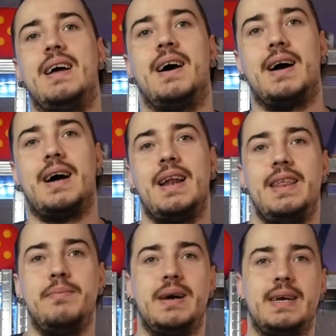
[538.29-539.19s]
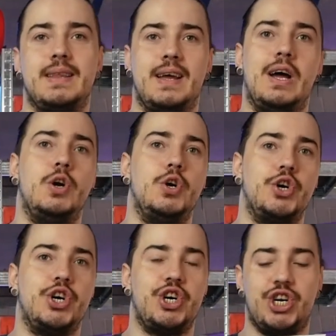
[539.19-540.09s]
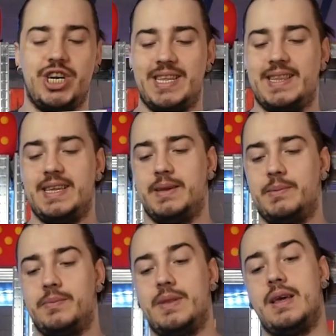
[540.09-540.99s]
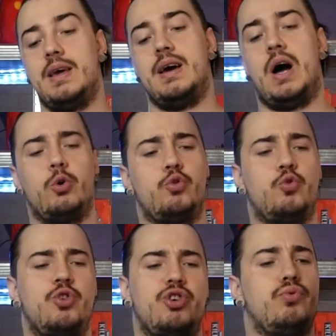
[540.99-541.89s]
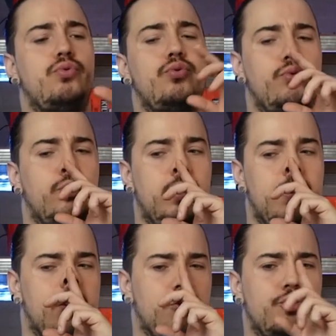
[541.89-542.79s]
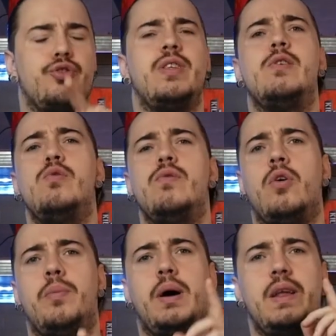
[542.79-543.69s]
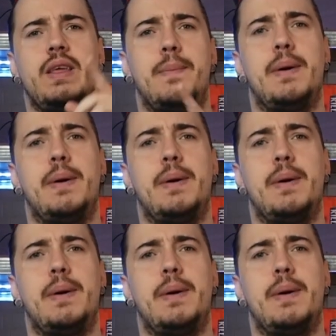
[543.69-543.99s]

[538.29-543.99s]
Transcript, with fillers: Rallyman euh, GT. Alors du coup j'ai vu, euh, je découvre en parler il y a